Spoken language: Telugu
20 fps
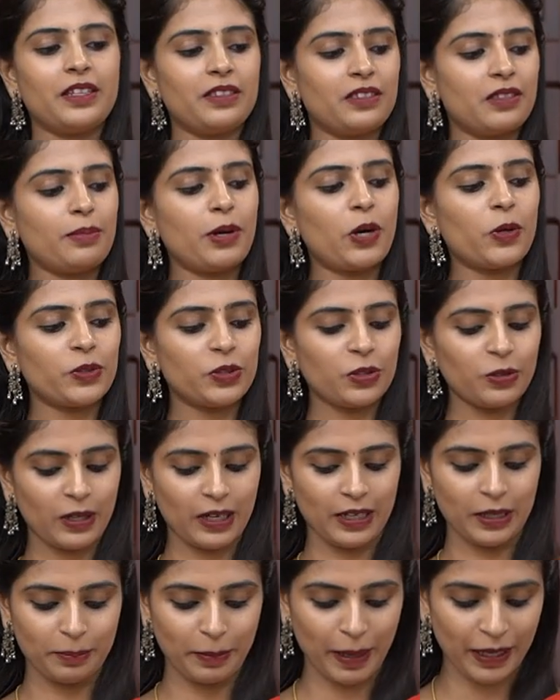ఎంత బాగుందో
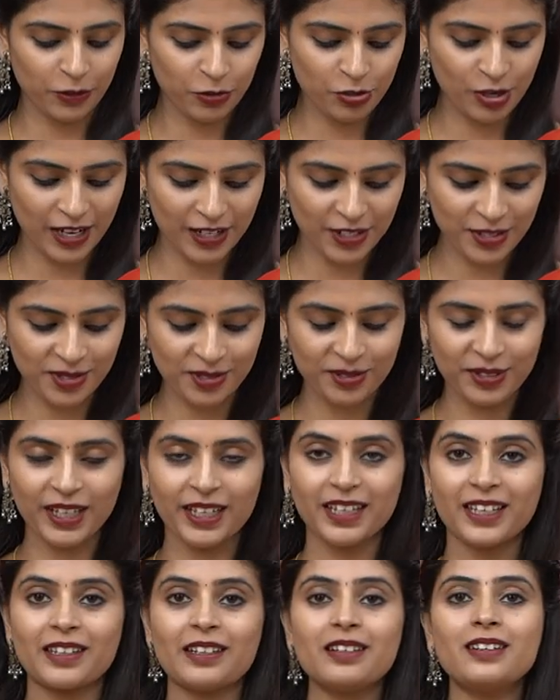అంటే పట్టు శారీస్
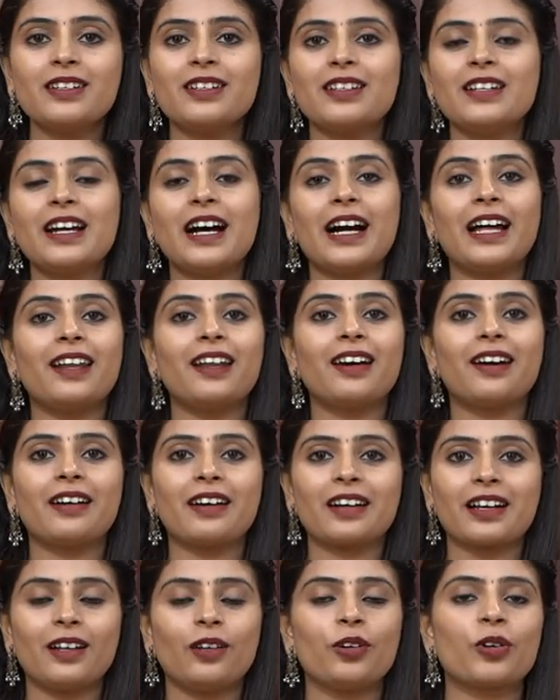ఉంటాయి కదా అలా
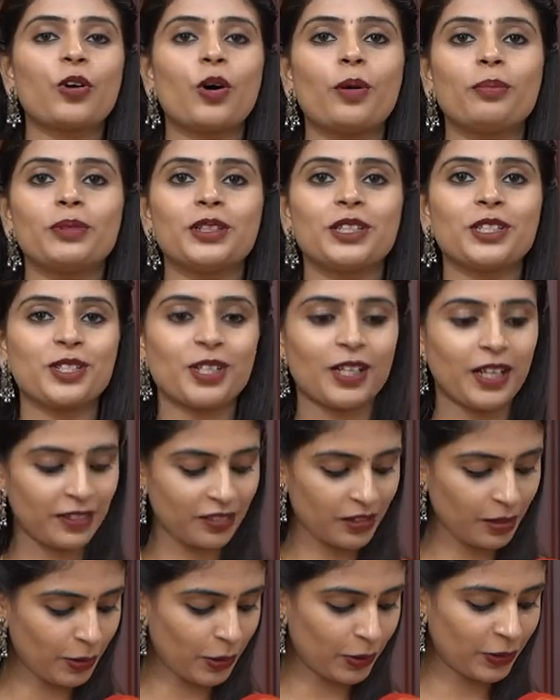కలర్ కాంబినేషన్
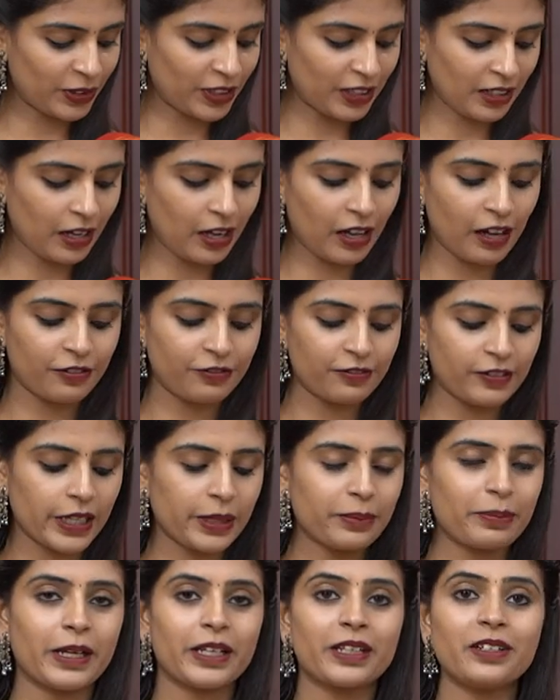అంత బాగుంది హాఫ్
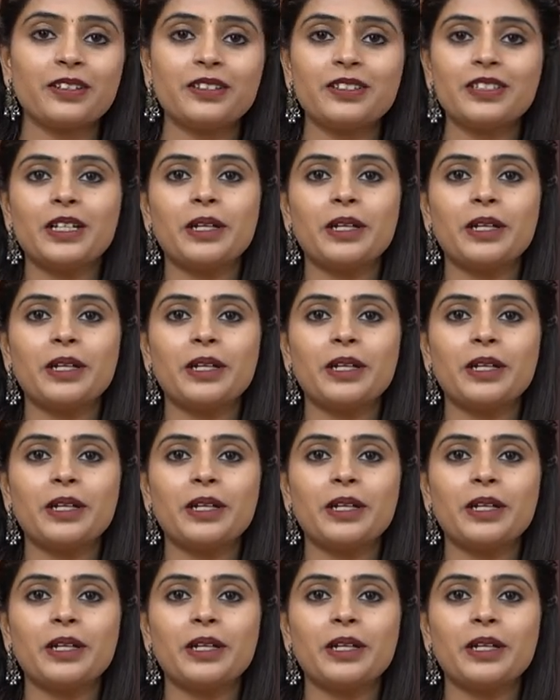వైట్ పైన